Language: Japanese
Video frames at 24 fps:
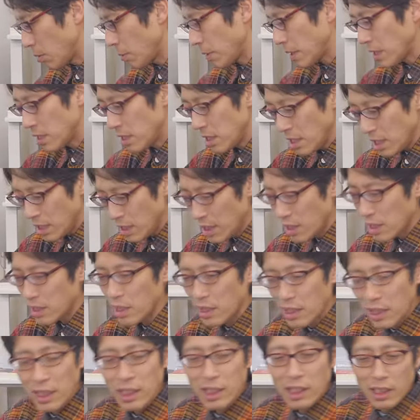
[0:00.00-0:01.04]
も、まあ、賃金っ
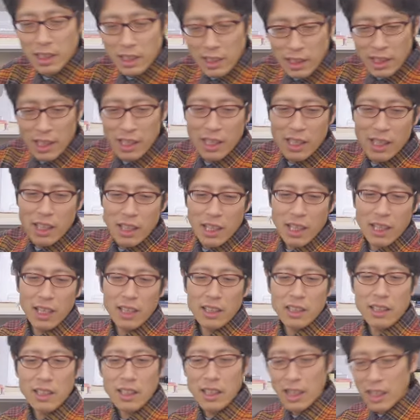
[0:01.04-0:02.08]
てなかなかね、上
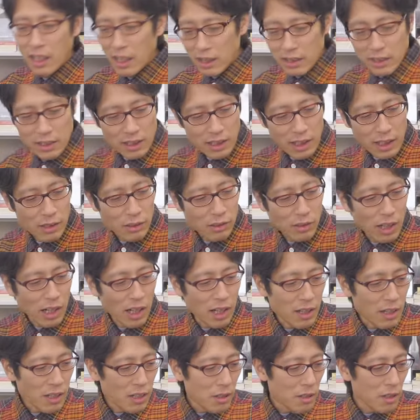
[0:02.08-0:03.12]
がったか上がってないの
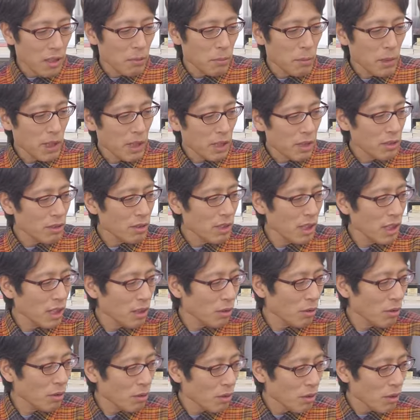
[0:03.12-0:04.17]
か、明確に
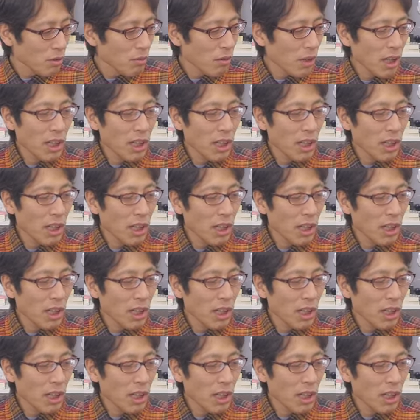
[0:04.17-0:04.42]
こう